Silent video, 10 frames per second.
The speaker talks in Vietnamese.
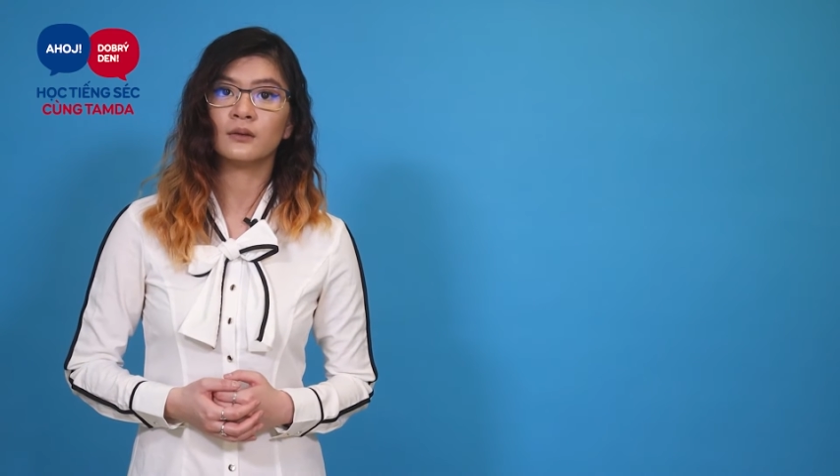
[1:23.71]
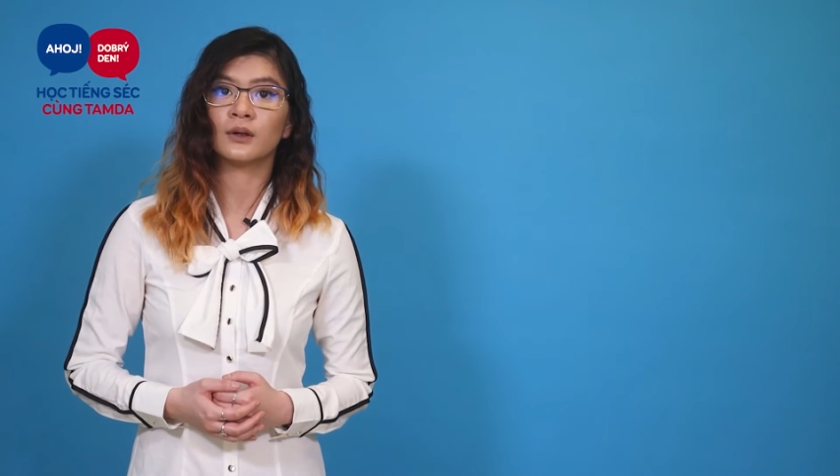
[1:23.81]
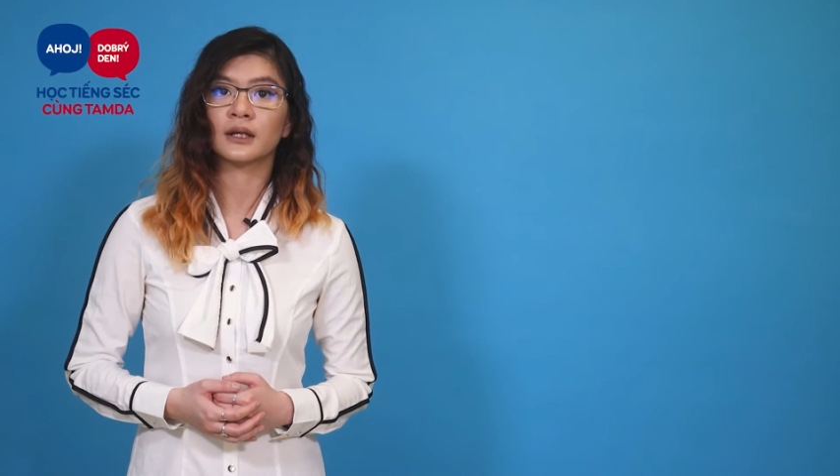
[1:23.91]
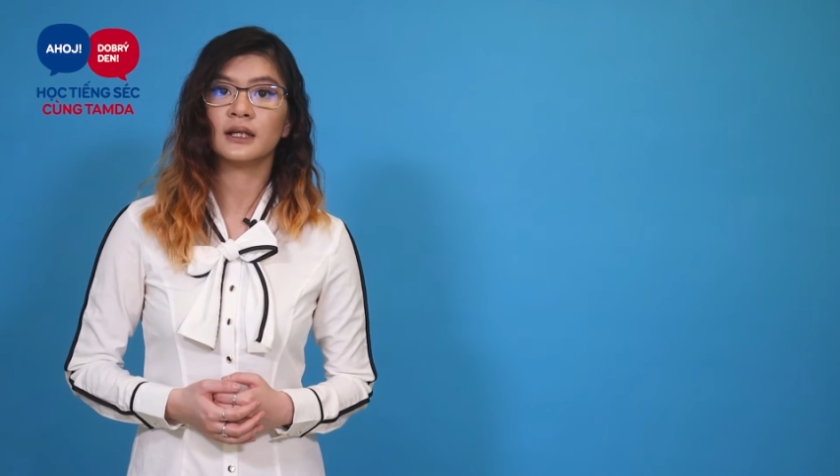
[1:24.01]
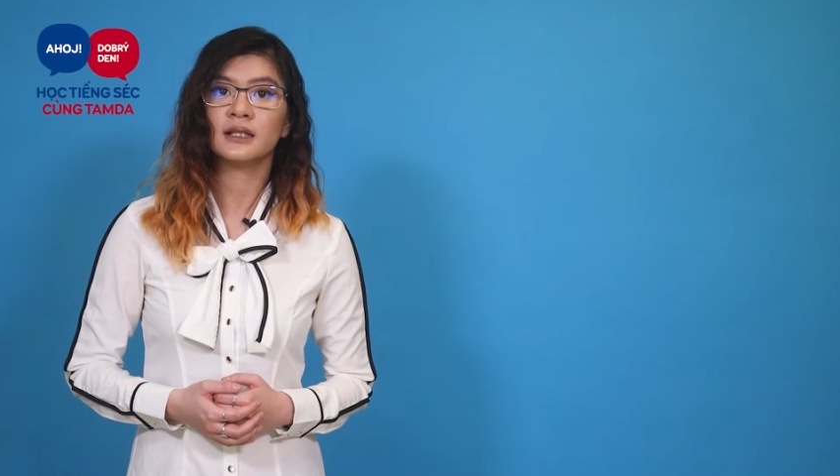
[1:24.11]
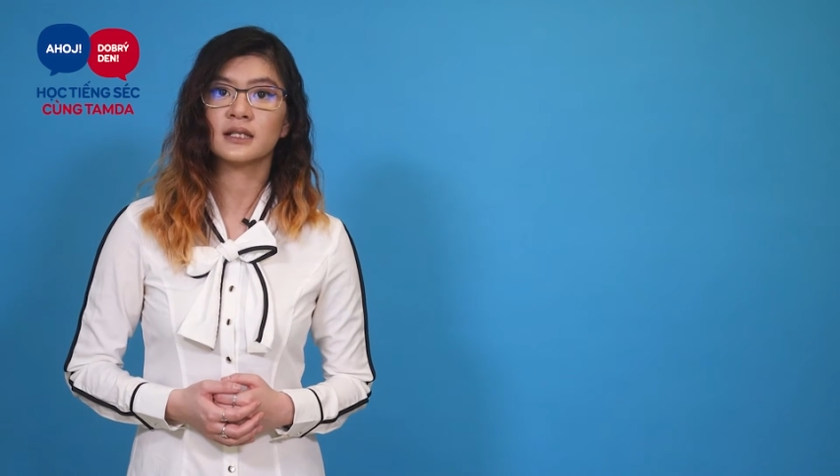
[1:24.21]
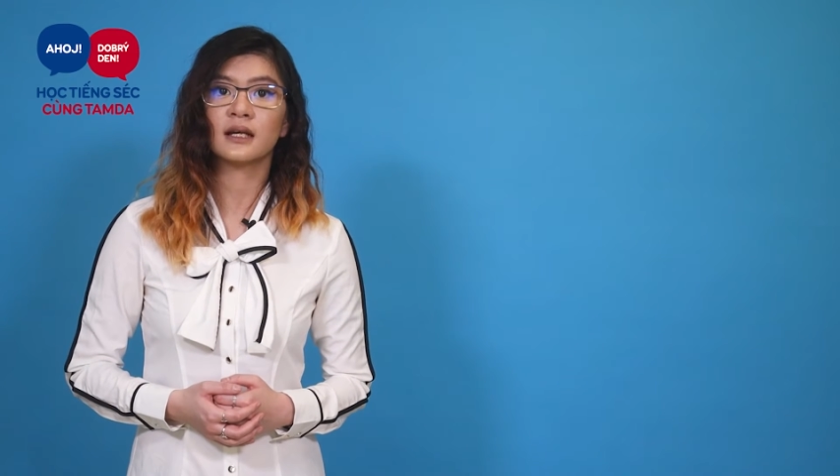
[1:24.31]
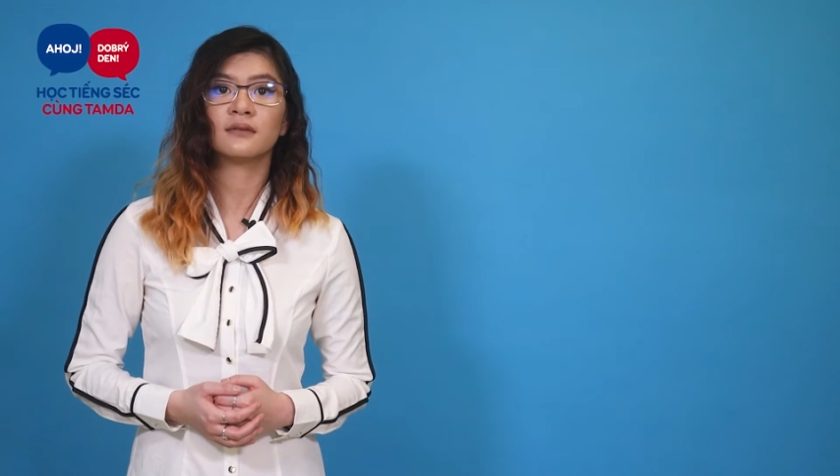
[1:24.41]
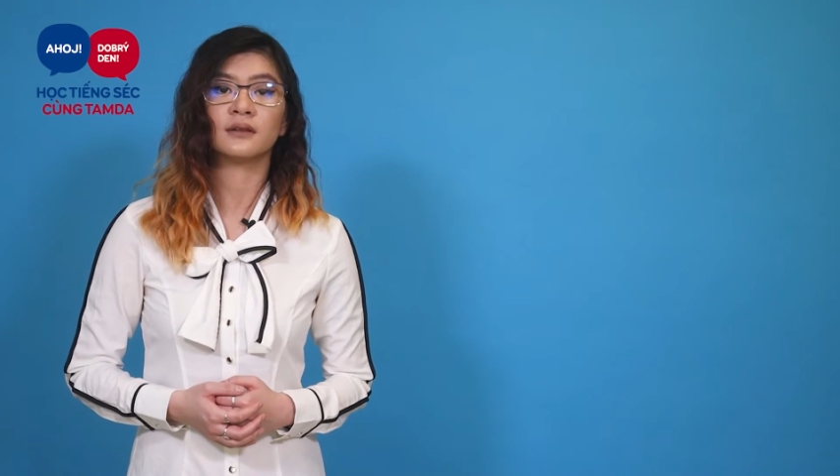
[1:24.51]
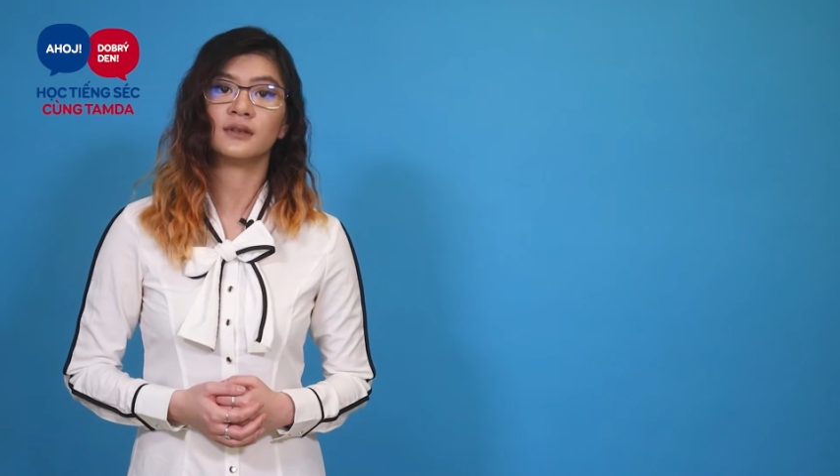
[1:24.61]
hoặc in
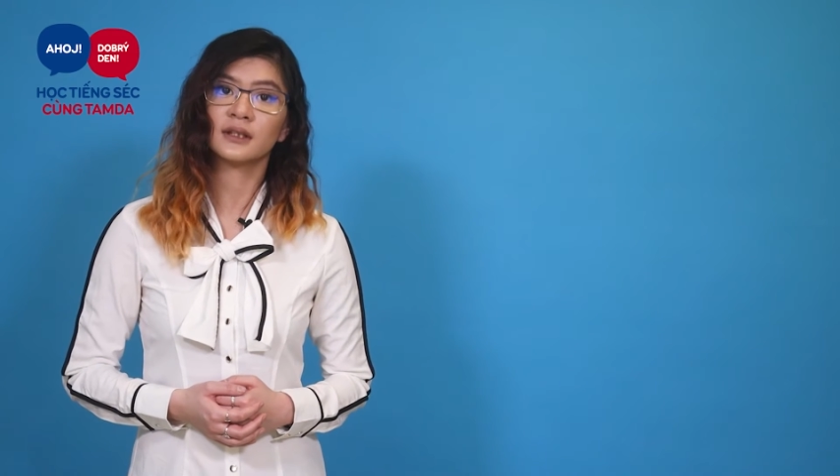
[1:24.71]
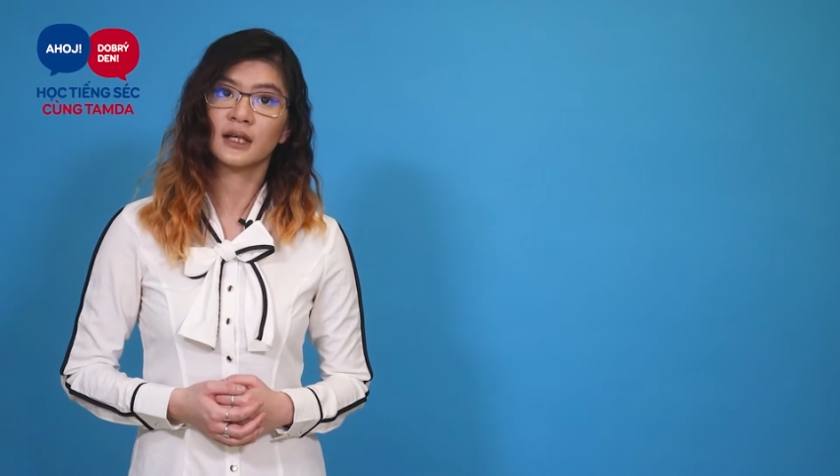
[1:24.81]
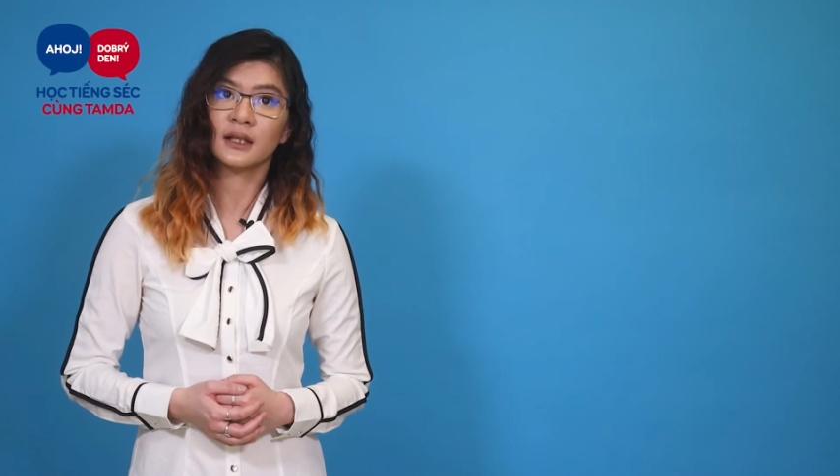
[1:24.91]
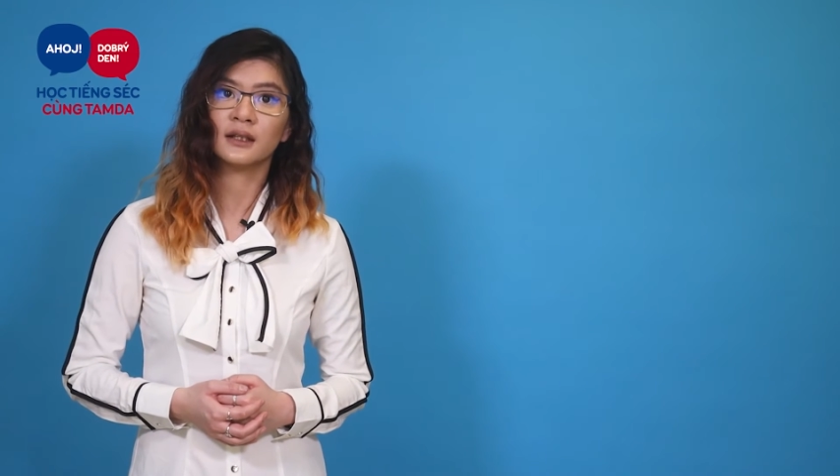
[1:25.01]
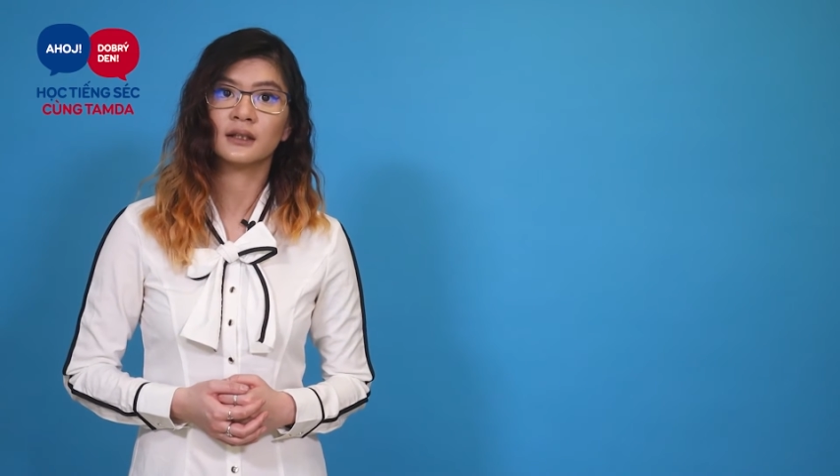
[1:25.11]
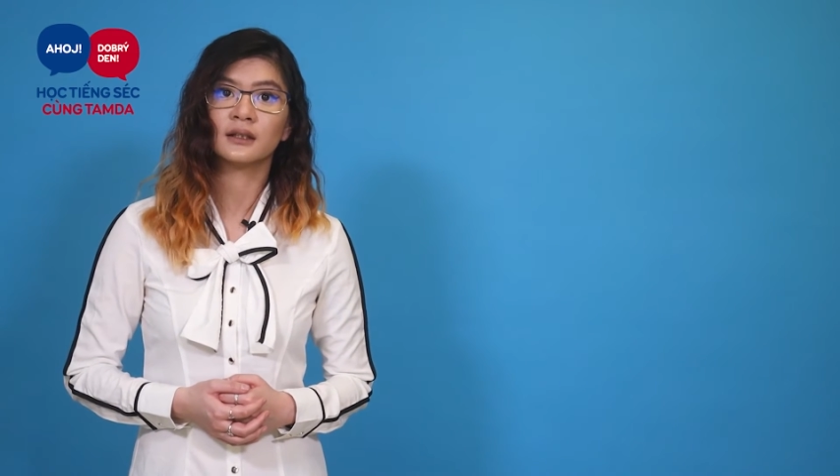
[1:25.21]
ra và viết tay.